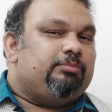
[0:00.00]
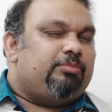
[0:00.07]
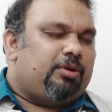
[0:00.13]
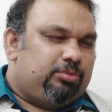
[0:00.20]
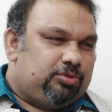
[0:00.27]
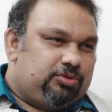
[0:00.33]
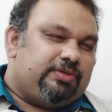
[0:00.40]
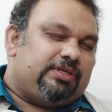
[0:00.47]

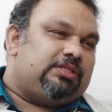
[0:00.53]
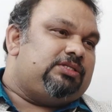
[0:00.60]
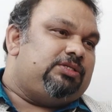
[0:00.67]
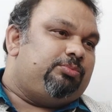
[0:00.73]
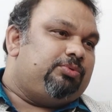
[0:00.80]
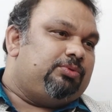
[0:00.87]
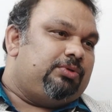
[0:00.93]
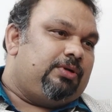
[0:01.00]
ప్రభుత్వం ఎంత
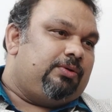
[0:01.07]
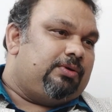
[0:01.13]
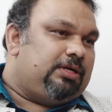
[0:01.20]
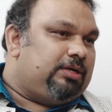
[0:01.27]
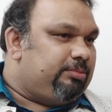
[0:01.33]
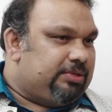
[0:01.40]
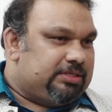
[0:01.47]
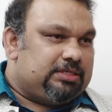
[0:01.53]
చెప్పుకున్నా
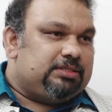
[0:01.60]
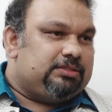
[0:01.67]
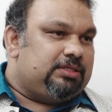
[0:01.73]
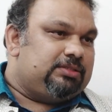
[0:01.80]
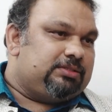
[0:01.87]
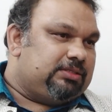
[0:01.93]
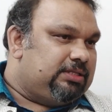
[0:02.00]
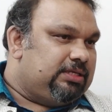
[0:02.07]
కూడా ప్రజలకు
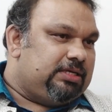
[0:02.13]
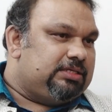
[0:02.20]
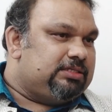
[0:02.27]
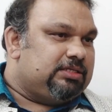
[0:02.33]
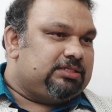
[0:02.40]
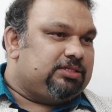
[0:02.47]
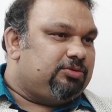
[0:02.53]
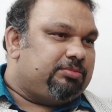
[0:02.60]
తెలుసు కదా ఏ
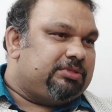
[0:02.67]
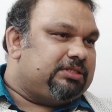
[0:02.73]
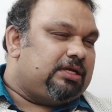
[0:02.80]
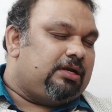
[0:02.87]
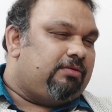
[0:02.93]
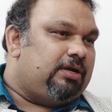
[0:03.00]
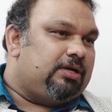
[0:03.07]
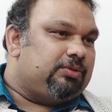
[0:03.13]
సంక్షేమ
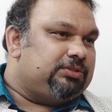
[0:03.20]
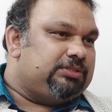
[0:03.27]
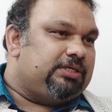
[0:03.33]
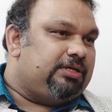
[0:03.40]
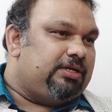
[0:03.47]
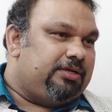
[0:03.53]
పథకాలు వాళ్ళకి వచ్చాయో